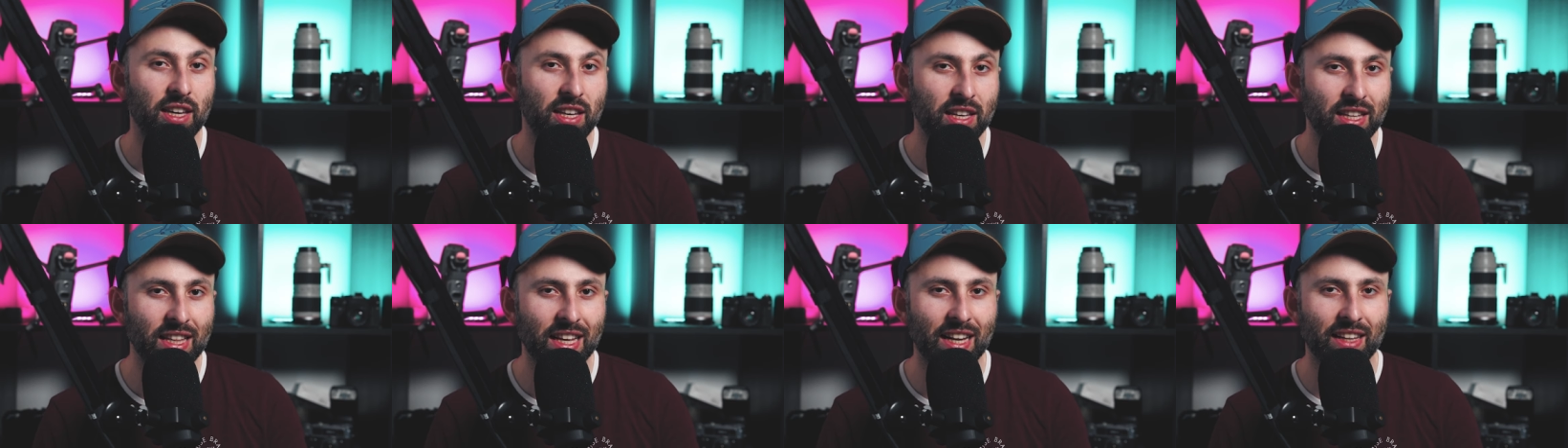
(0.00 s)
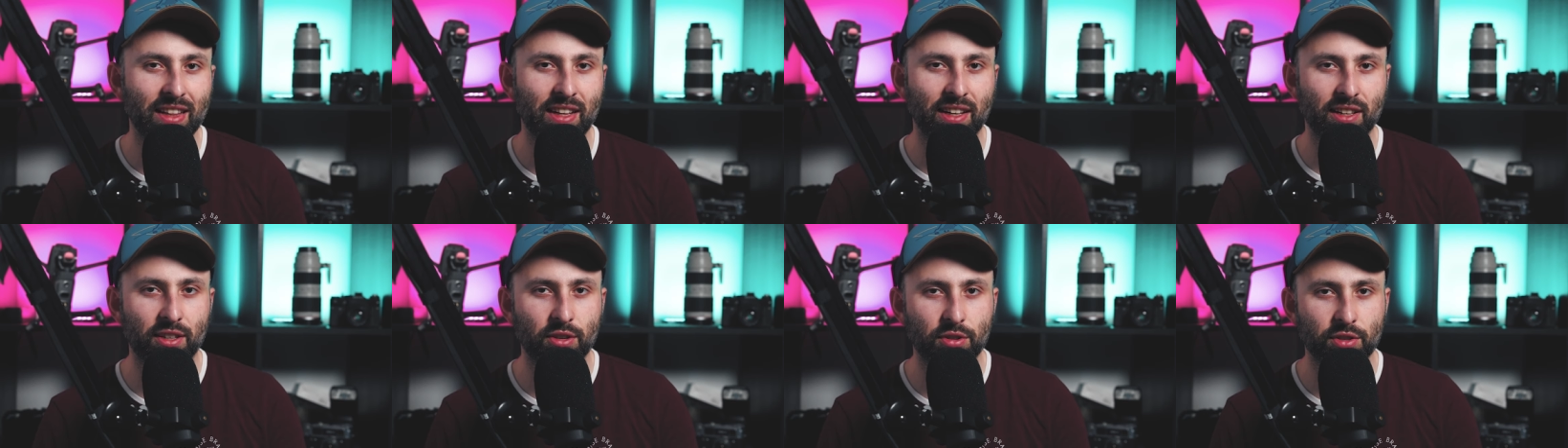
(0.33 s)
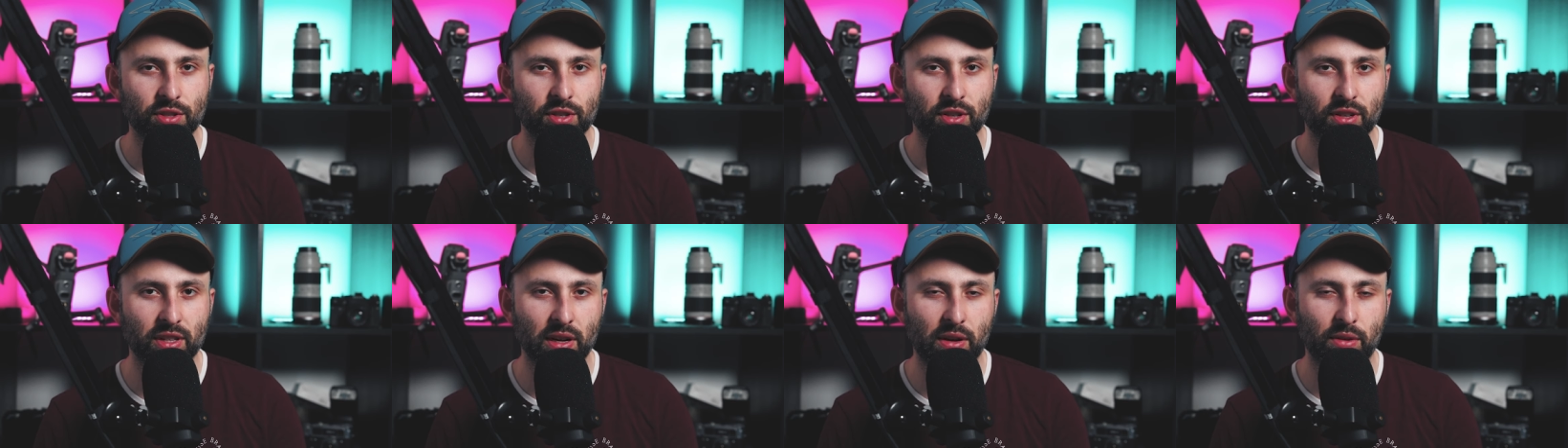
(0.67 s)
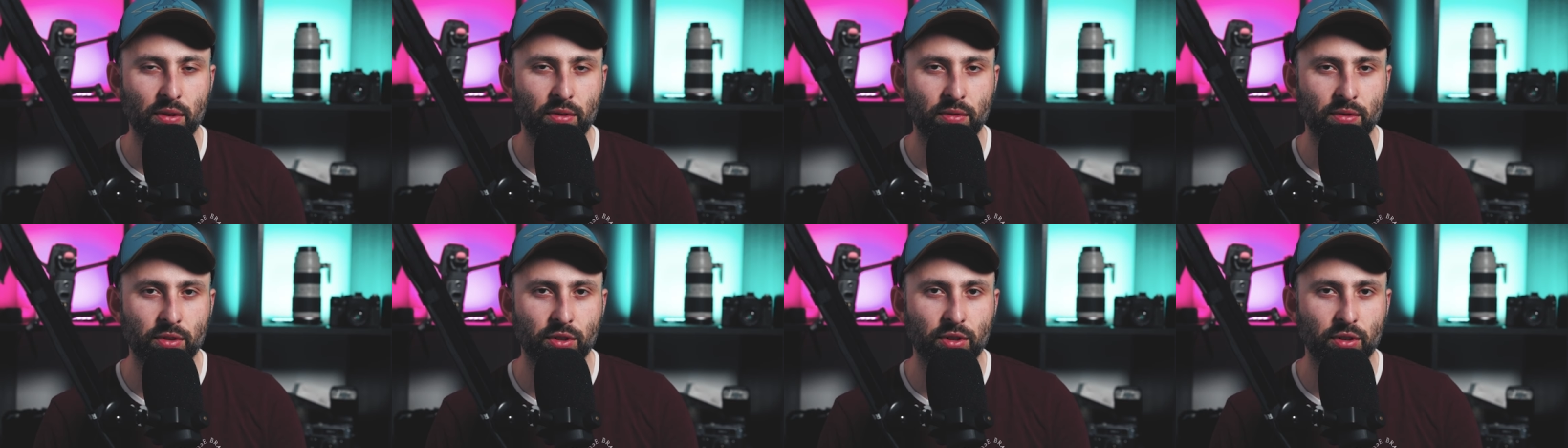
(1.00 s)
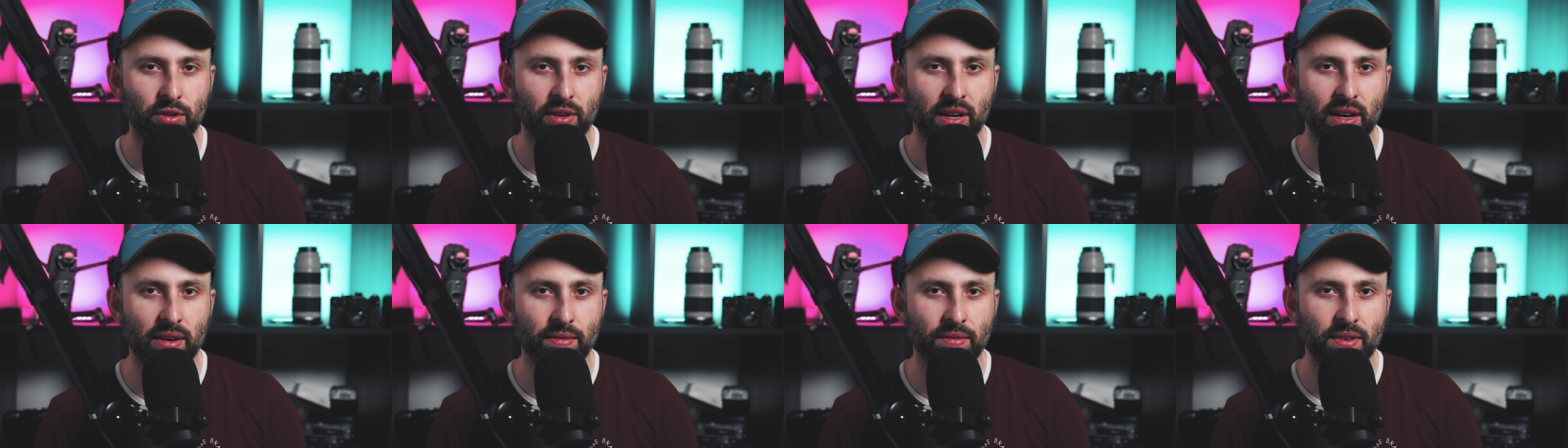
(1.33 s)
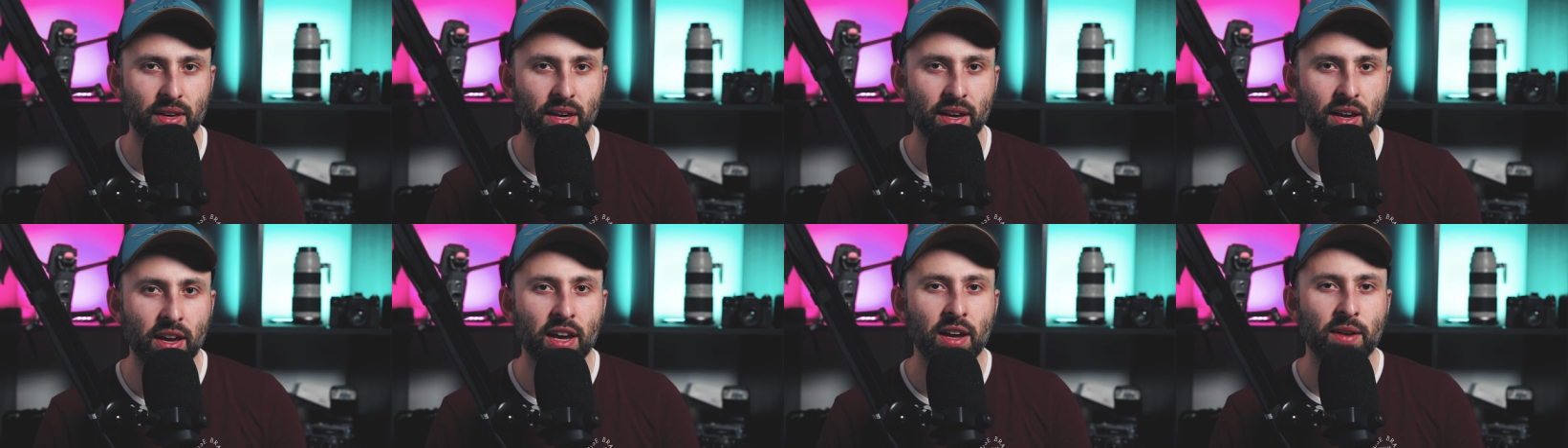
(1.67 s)
i nadal doskonałą
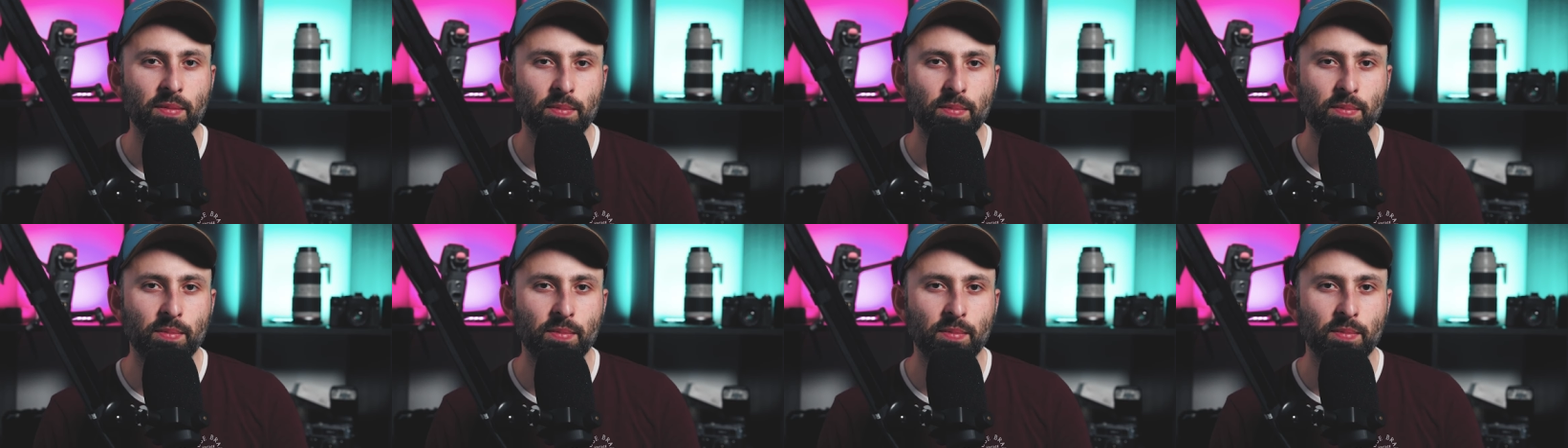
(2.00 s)
fotografię,